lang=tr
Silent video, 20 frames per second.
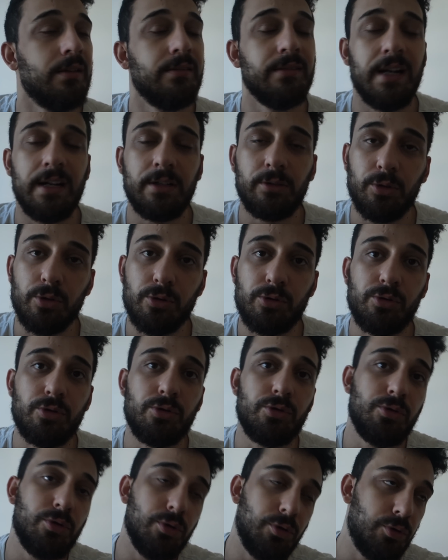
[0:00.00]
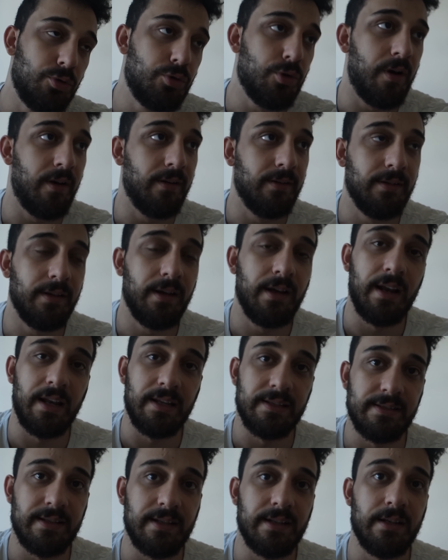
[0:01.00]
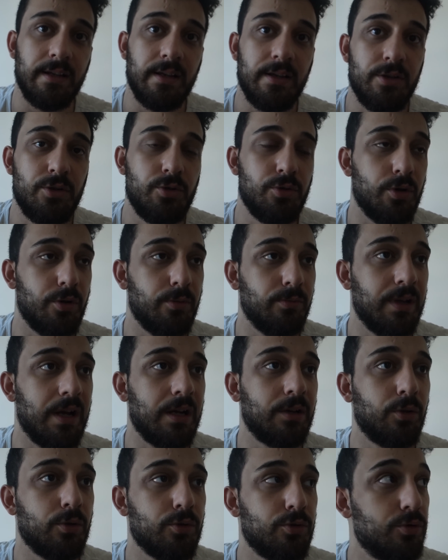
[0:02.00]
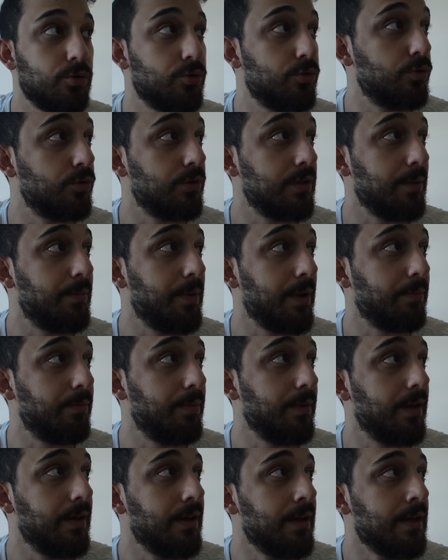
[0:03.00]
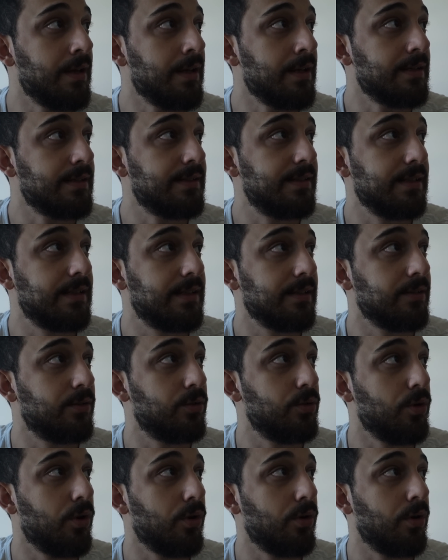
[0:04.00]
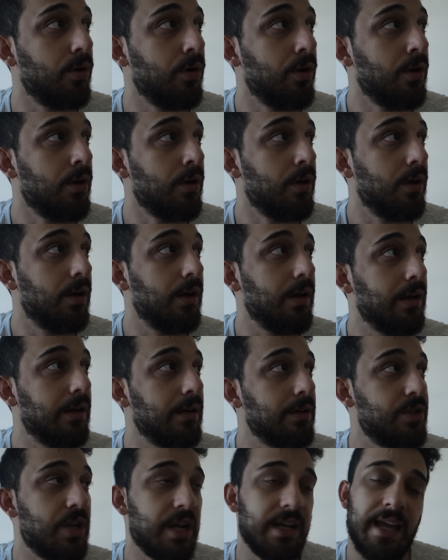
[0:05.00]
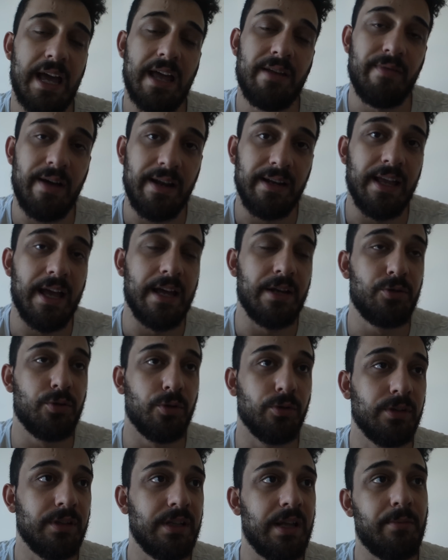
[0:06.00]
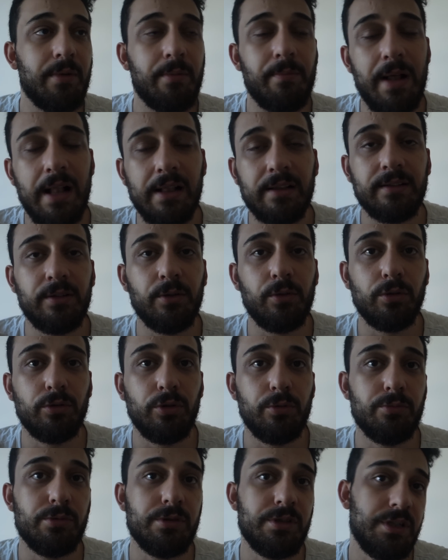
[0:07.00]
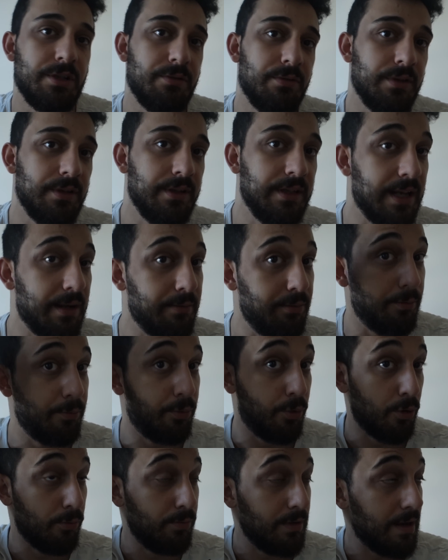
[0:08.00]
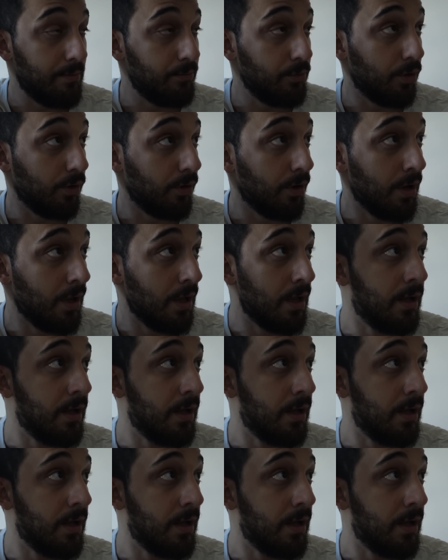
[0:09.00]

Laktozsuz süt şu an ara sıra içiyorum. Laktozsuz sütte pek bir sıkıntı yok. E, şeker var gerçi onda da ama baltta olduğumuz için yine bir problem yok.